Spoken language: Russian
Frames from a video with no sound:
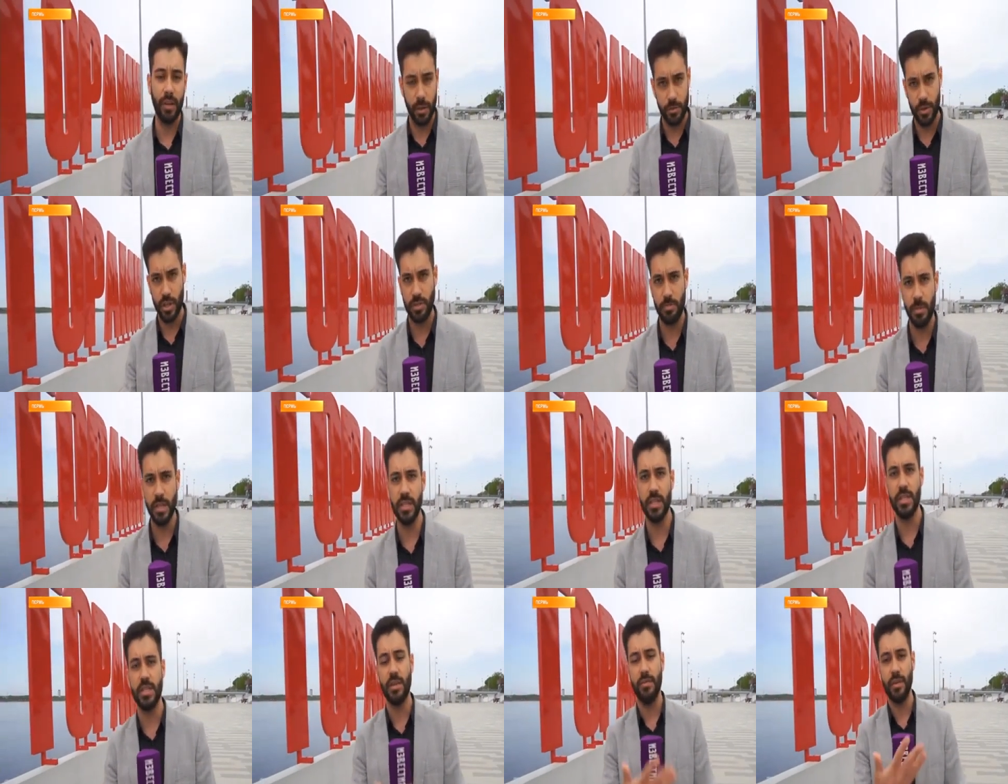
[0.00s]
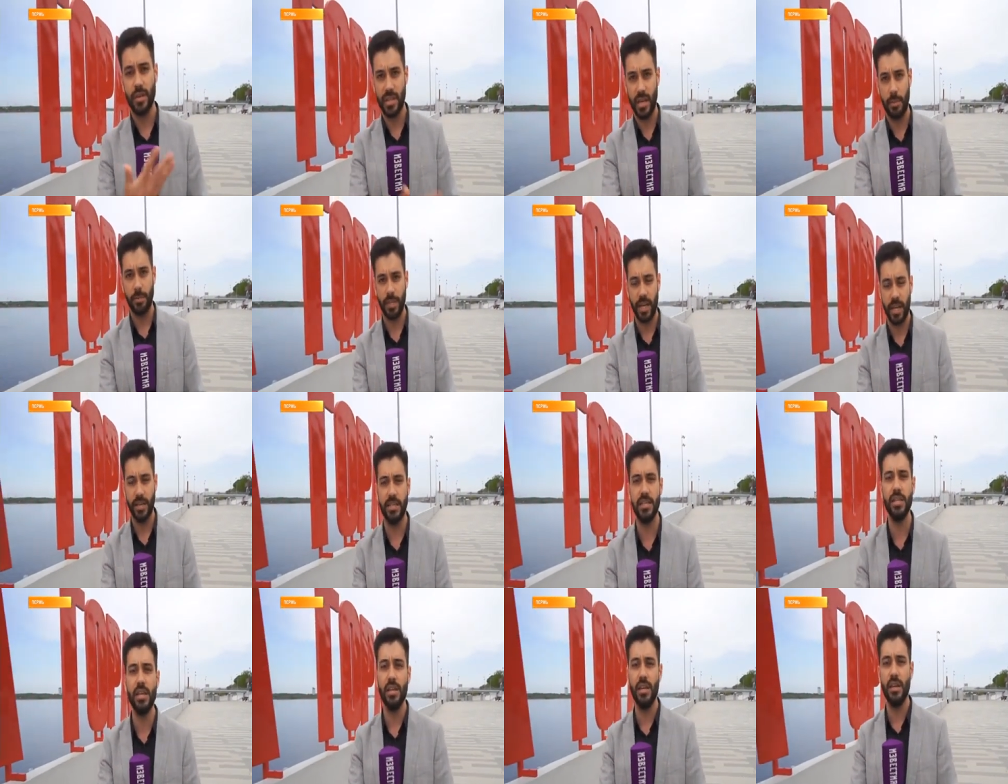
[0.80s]
В этом же списке Северо-Запад
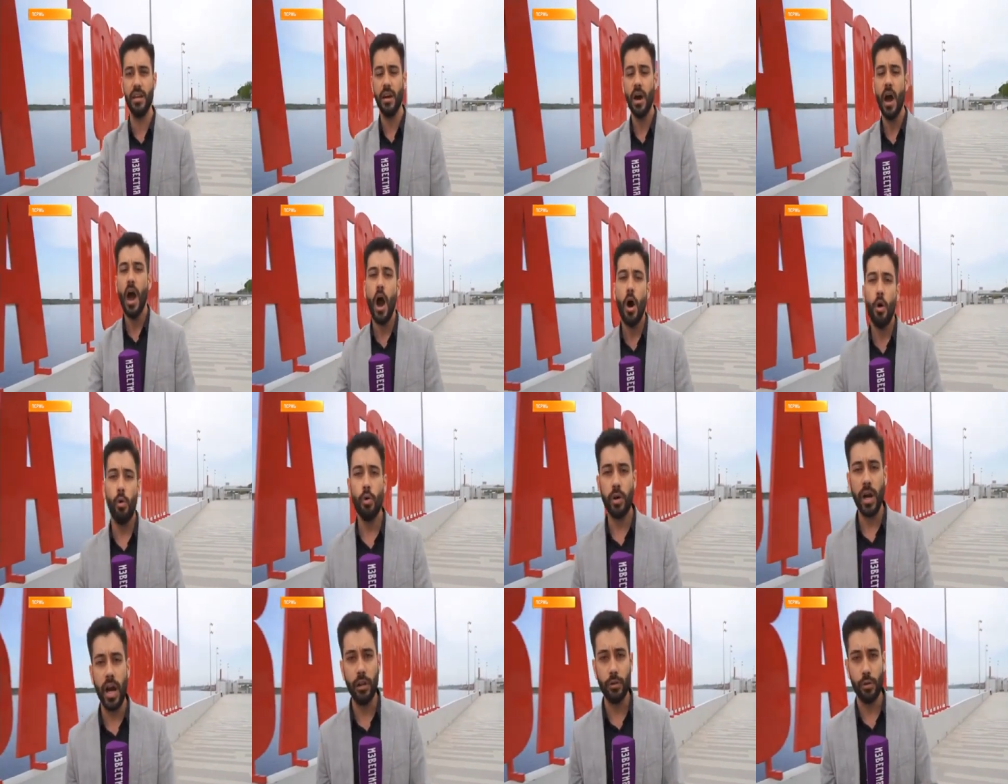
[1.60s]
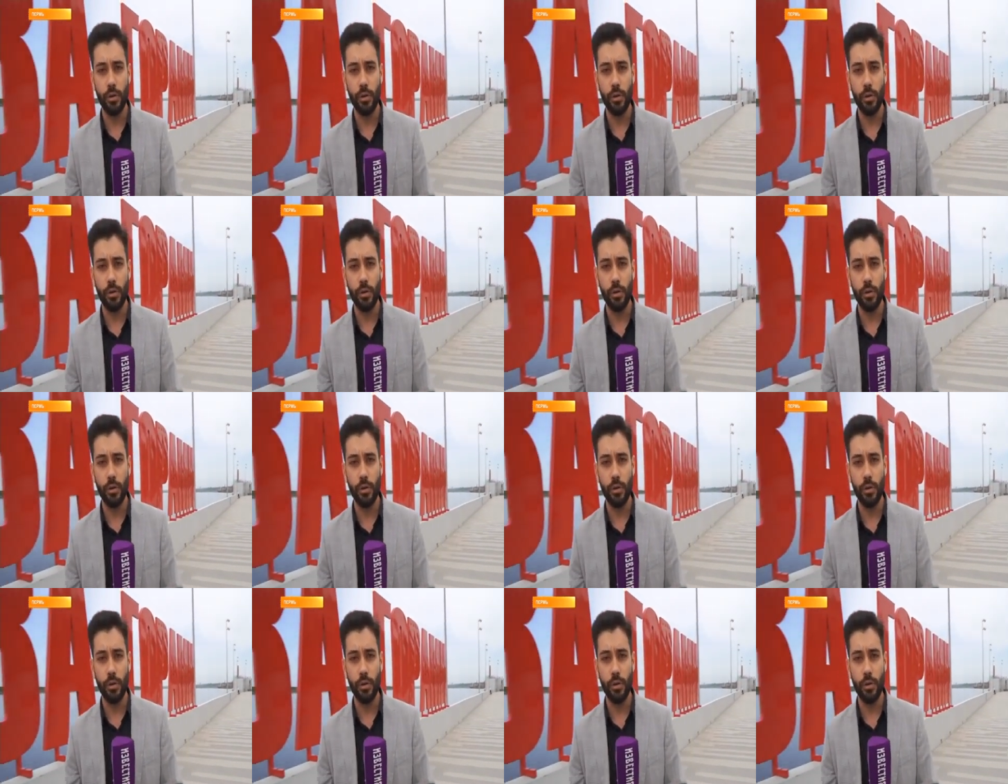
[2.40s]
России и Урал.